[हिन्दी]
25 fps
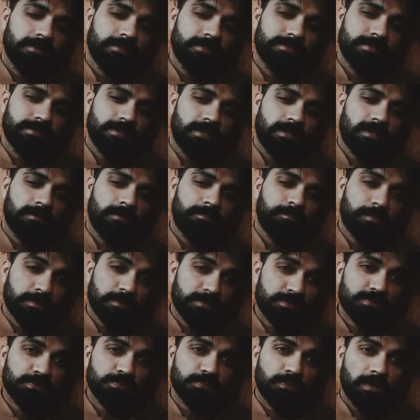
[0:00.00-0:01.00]
या
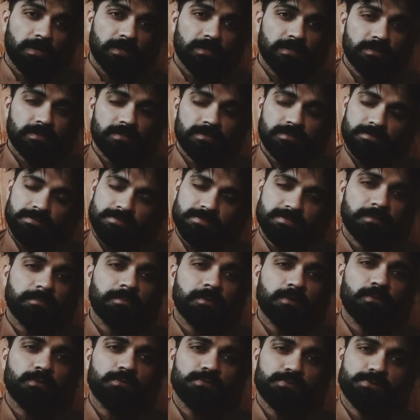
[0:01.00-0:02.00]
परसों आएगी इस तरह मैं
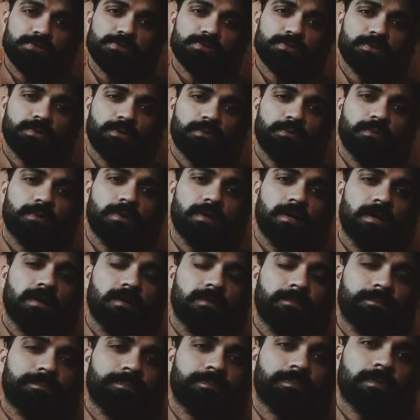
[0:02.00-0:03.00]
कोशिश करूँगा
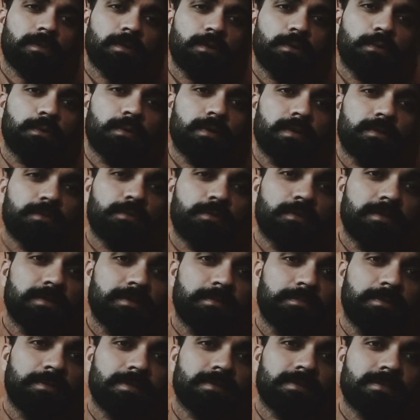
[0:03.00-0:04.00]
क्योंकि थोड़ी
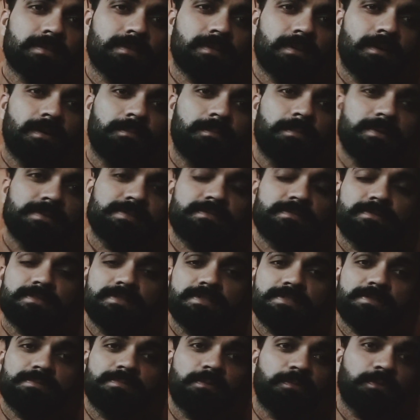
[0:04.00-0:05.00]
तबीयत ख़राब है इस वजह
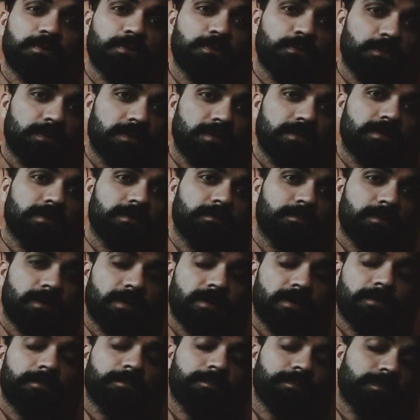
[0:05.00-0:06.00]
से मैं वीडियो नहीं दे पाया
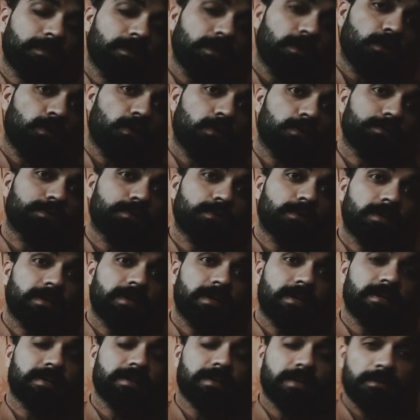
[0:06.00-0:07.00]
और थोड़ा
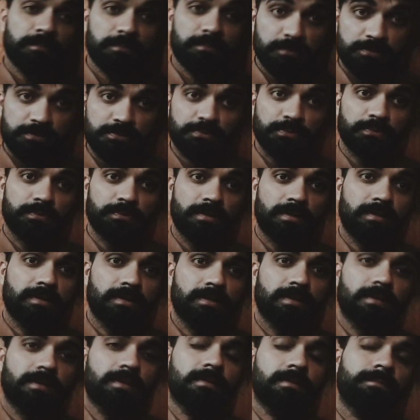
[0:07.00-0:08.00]
नेट का भी इशू था
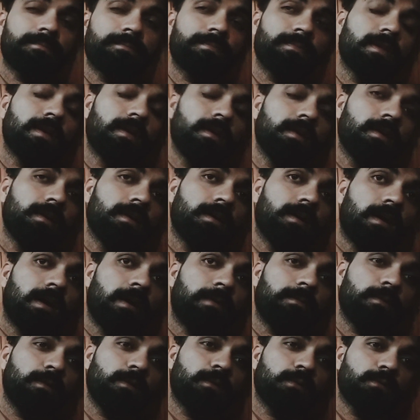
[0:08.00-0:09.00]
ठीक है आप
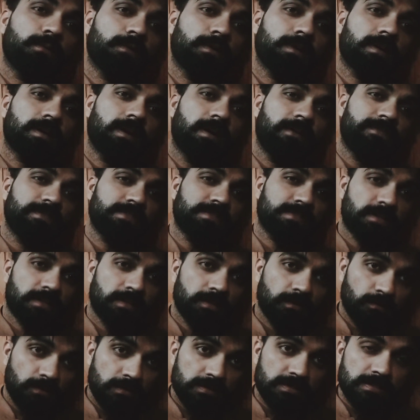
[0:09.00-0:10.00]
लोगों के काफ़ी सारे
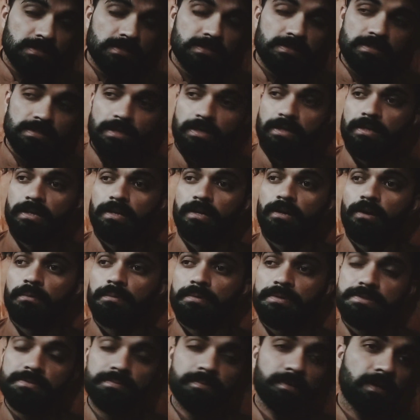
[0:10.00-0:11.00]
क्वेश्चन आ रहे हैं
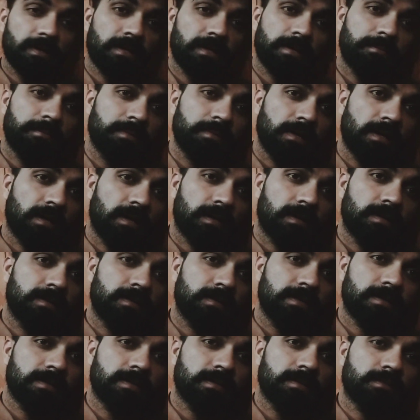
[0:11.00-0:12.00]
कॉमेंट्स वगैरह भी आ रहे हैं
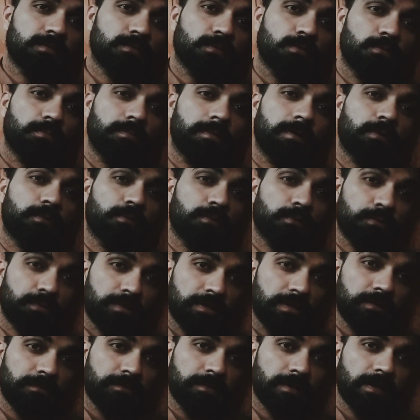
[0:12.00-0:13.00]
ठीक है तो मैं उनको
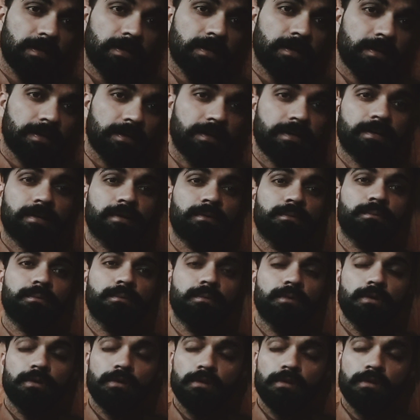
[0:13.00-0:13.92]
रीड वगैरह कर रहा हूँ